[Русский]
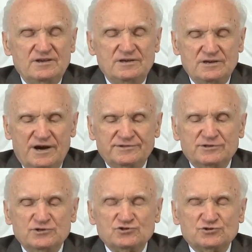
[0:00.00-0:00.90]
И
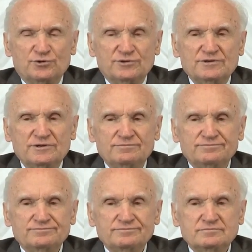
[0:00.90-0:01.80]
гадкие стороны,
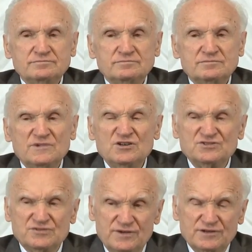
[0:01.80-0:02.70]
и
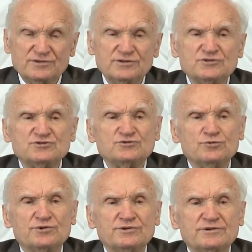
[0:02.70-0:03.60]
светлые
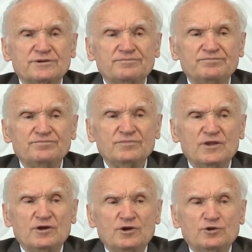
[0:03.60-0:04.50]
стороны.
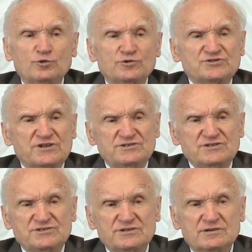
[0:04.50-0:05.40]
Но
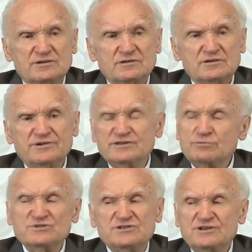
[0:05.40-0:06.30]
статистика говорит
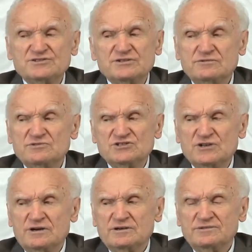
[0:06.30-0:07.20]
об интересных
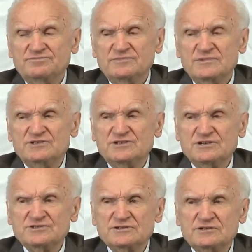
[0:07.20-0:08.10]
вещах.
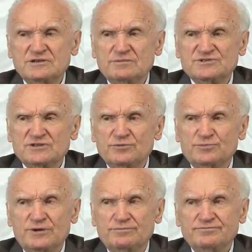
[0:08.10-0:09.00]
Интересных, я бы сказал,
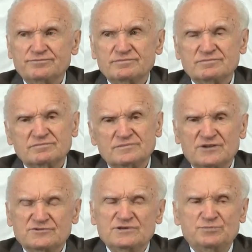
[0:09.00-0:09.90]
прям
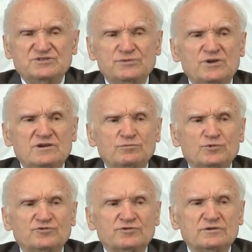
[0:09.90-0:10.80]
даже не по себе
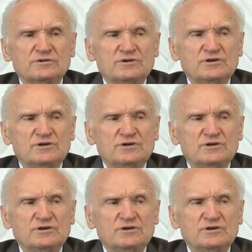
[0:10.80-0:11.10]
немножко.